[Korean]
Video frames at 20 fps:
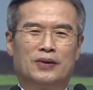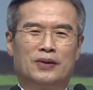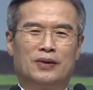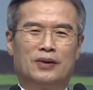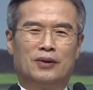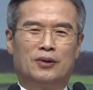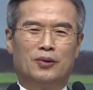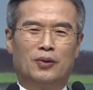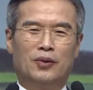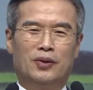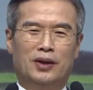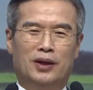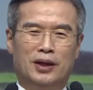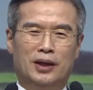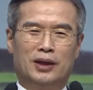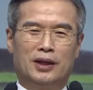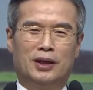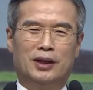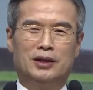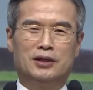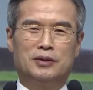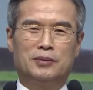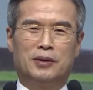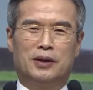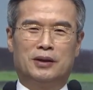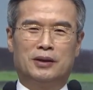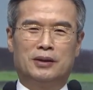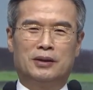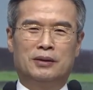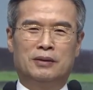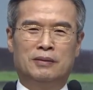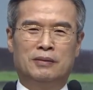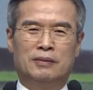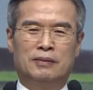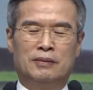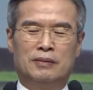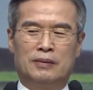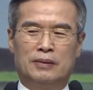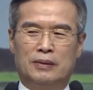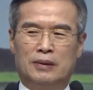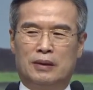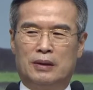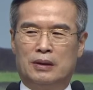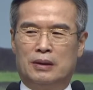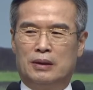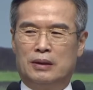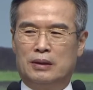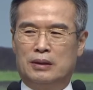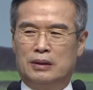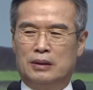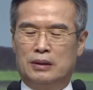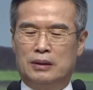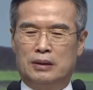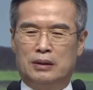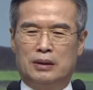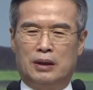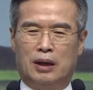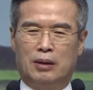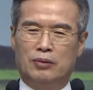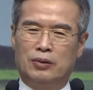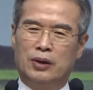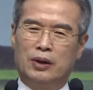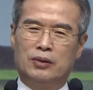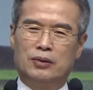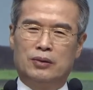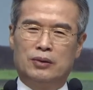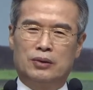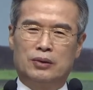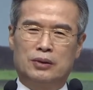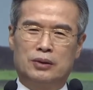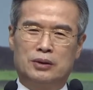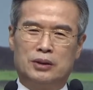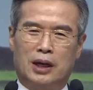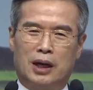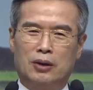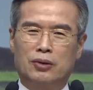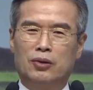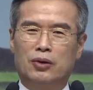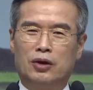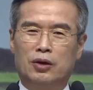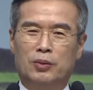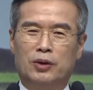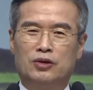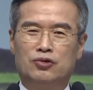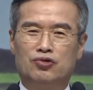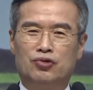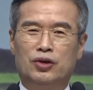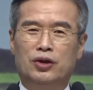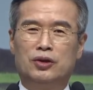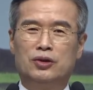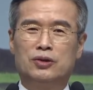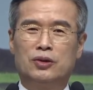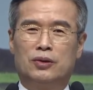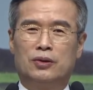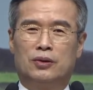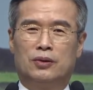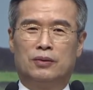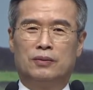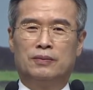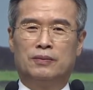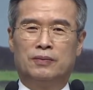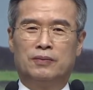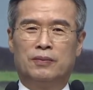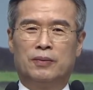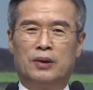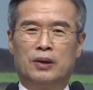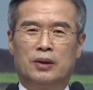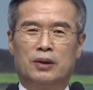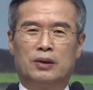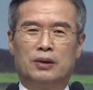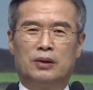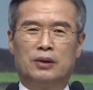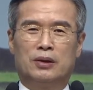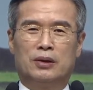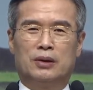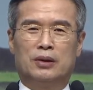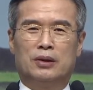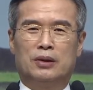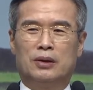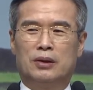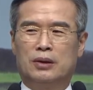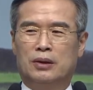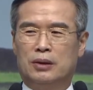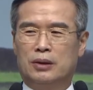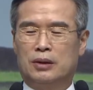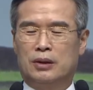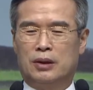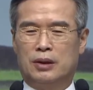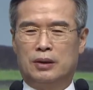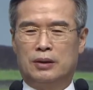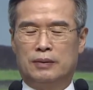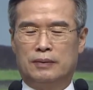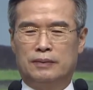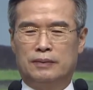예, 교인들이 있긴 있지만은 아무래도 그 장로님이 주인처럼 어, 이렇게